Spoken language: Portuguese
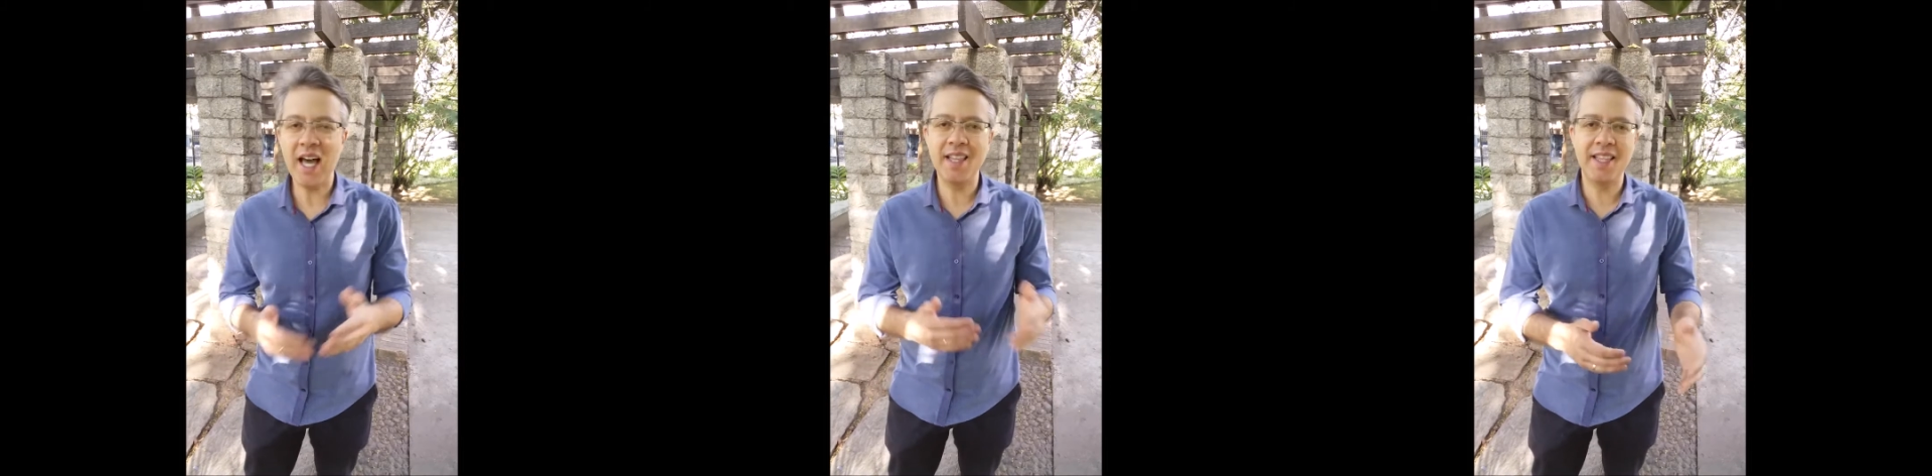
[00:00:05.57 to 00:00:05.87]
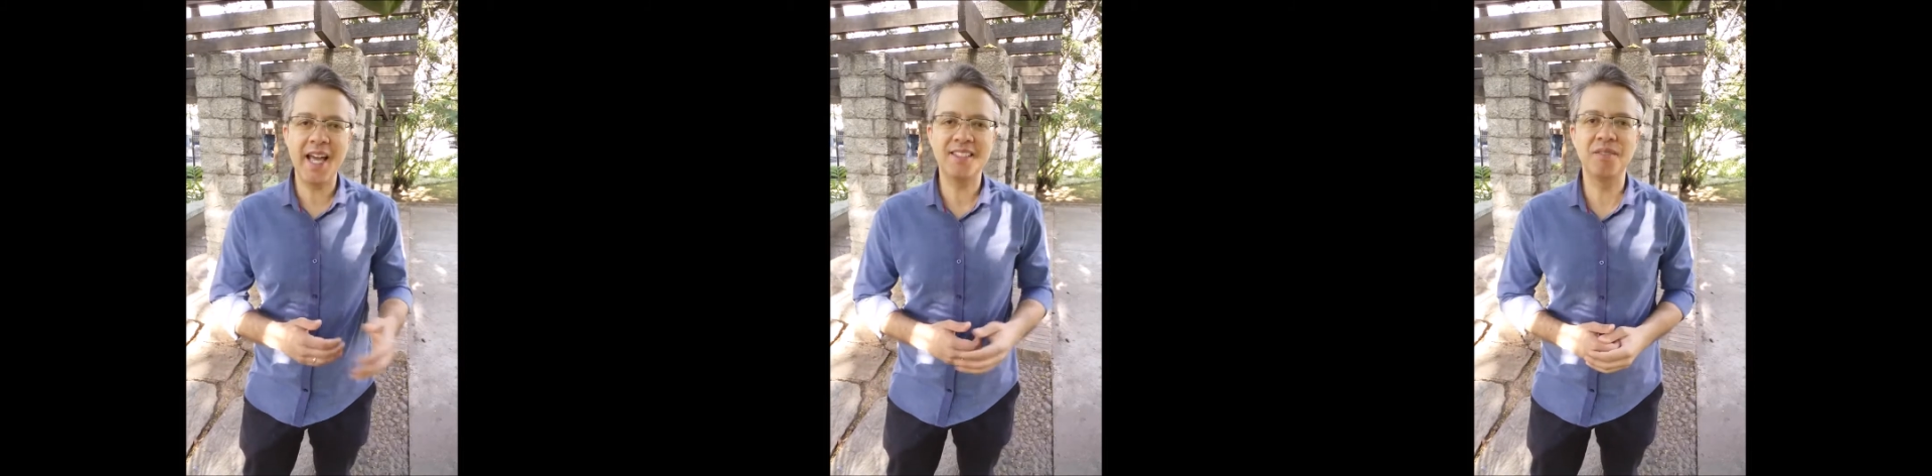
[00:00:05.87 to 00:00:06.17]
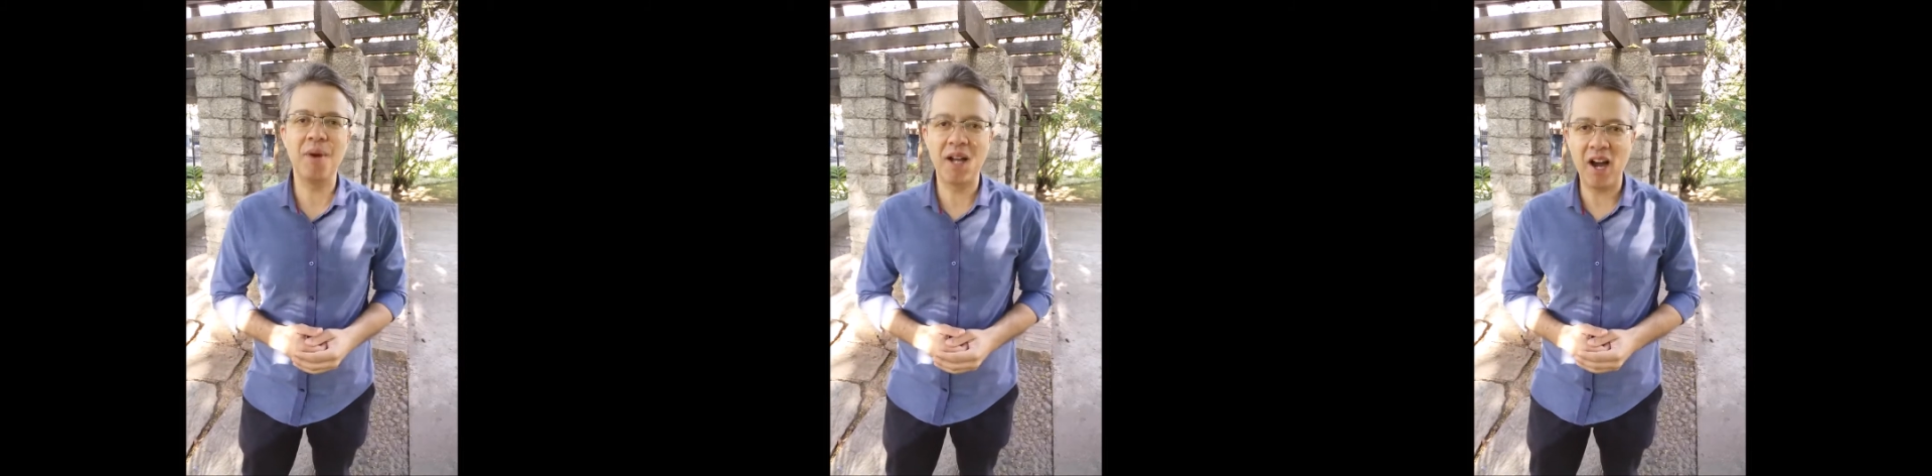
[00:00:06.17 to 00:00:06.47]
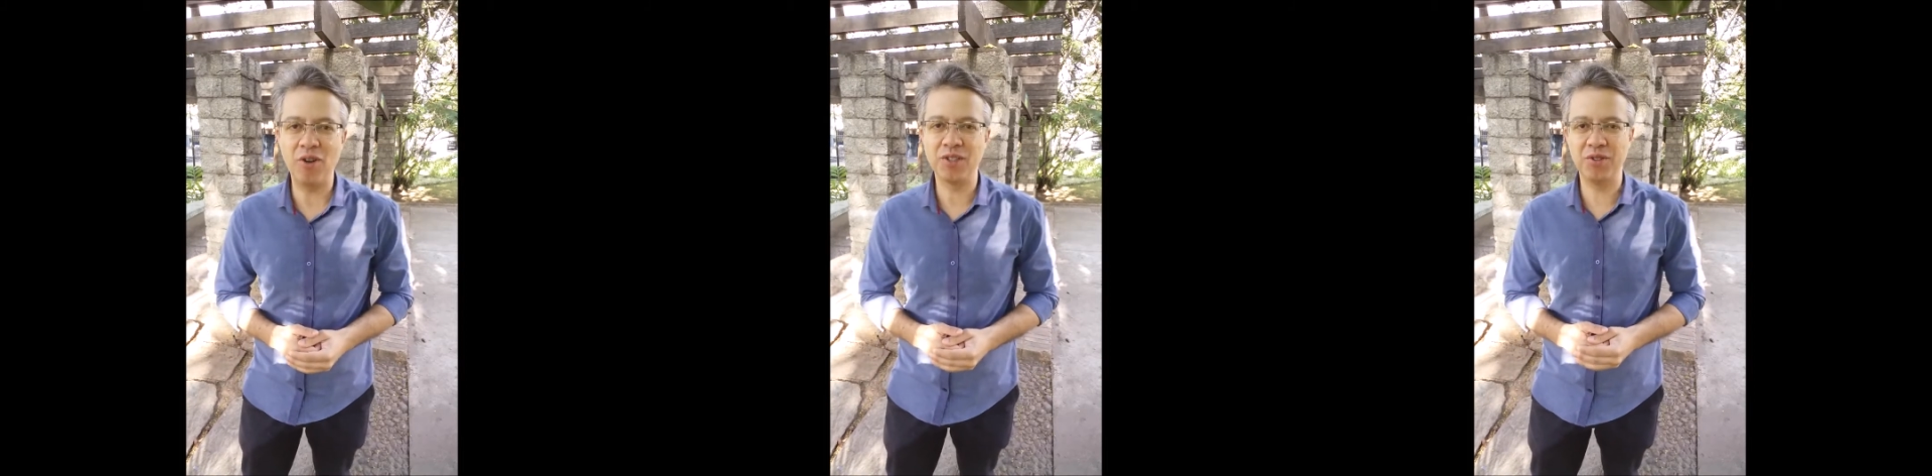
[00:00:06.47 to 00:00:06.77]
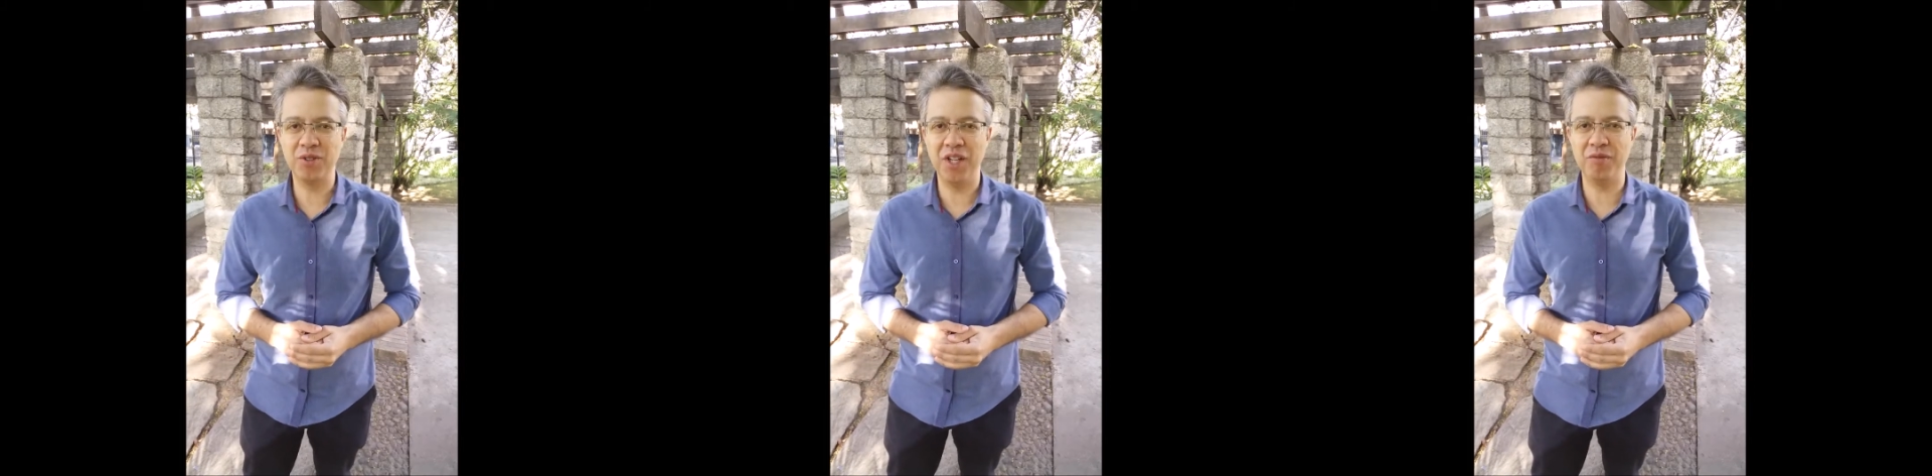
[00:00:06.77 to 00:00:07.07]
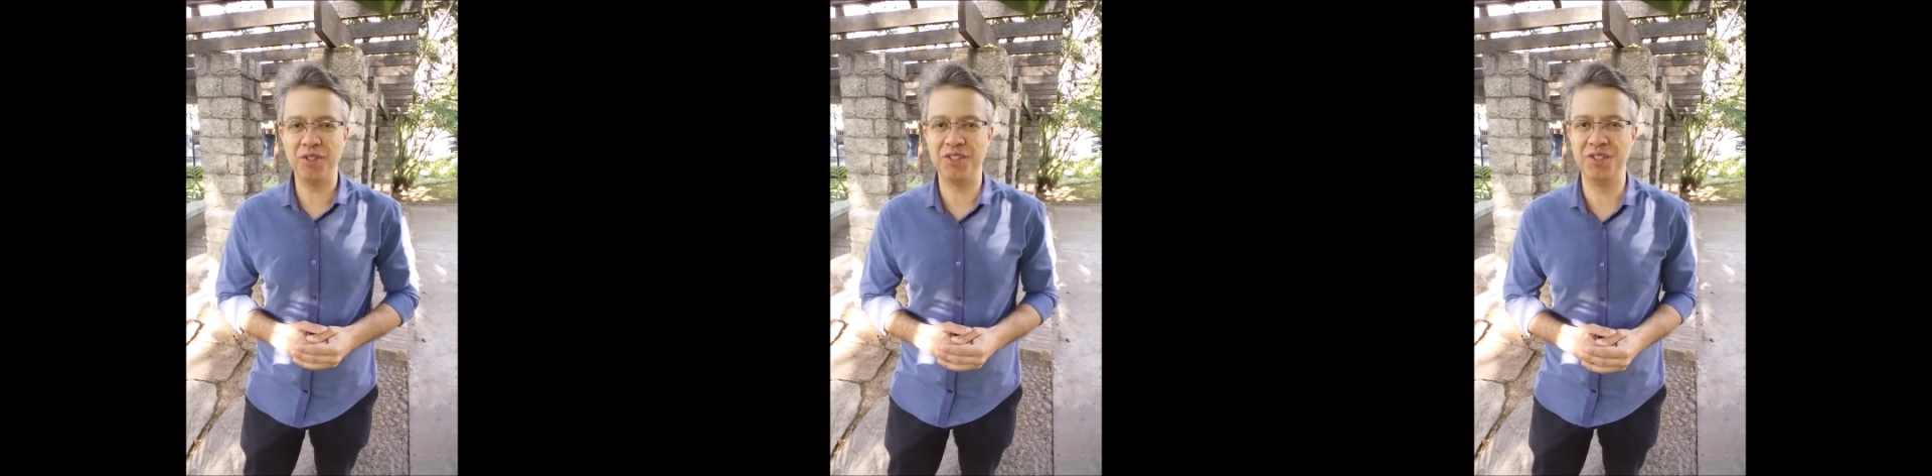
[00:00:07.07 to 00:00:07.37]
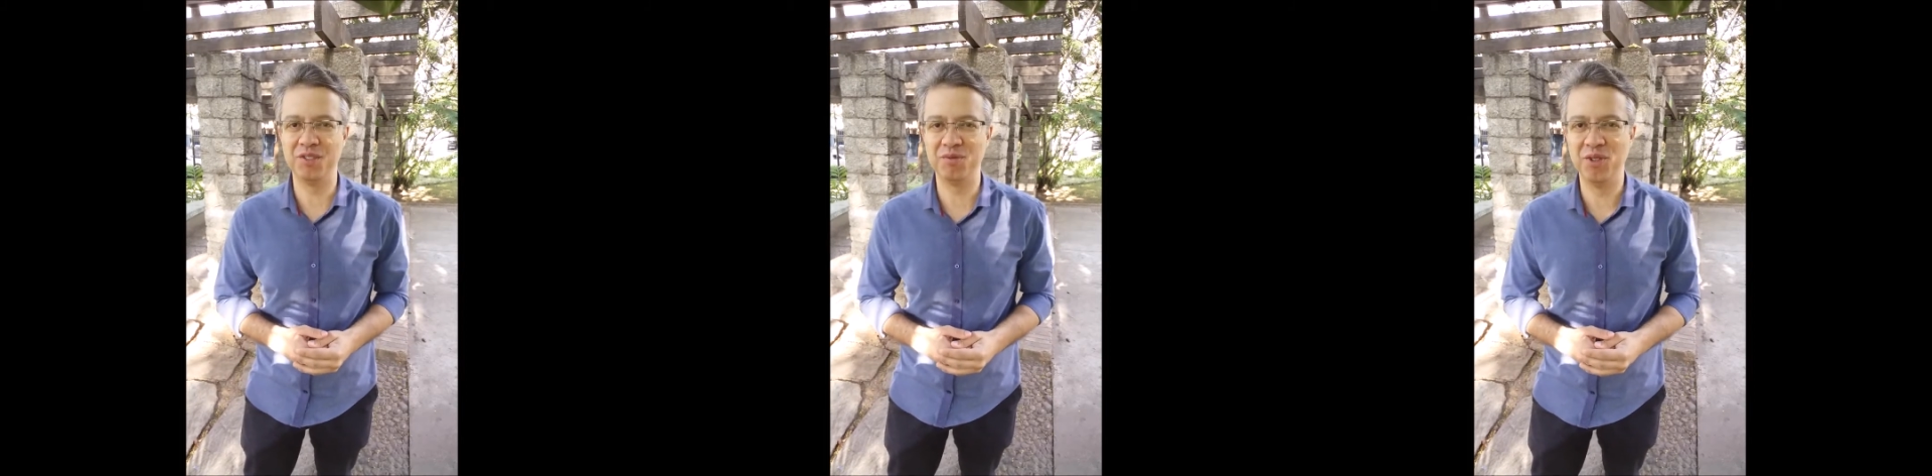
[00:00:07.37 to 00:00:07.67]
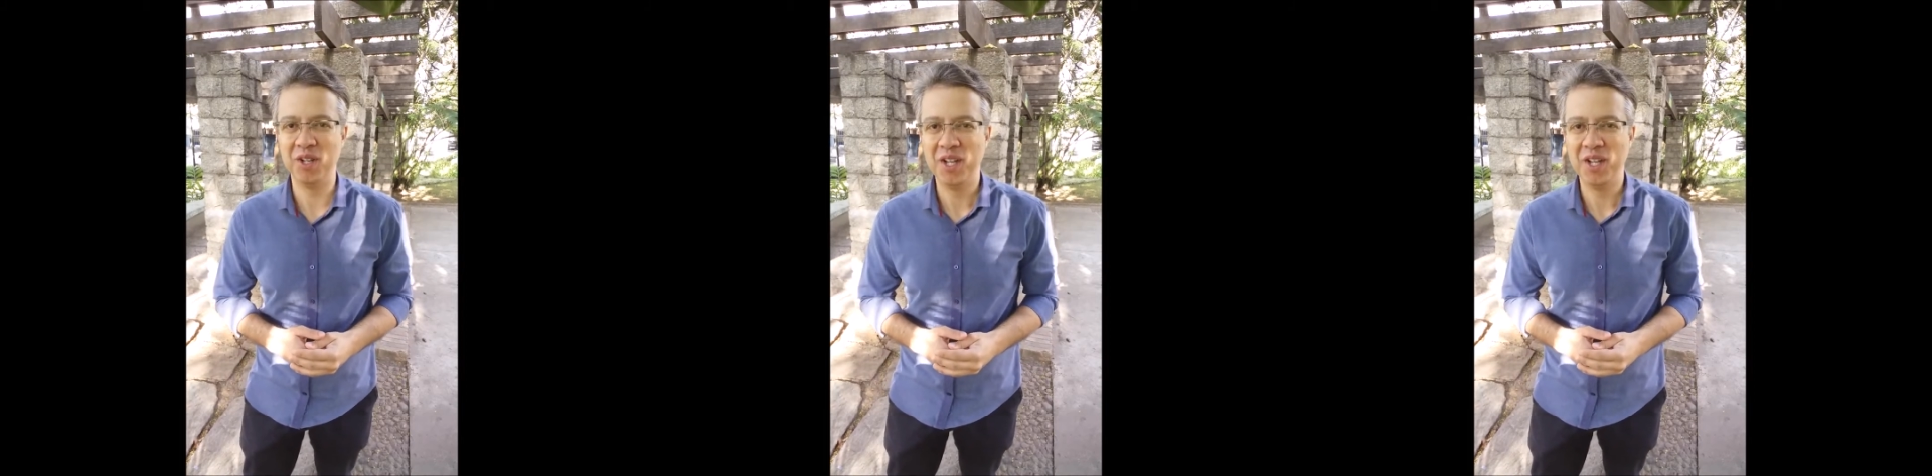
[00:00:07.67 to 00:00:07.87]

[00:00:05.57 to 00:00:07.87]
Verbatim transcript: a décima causa do nervosismo.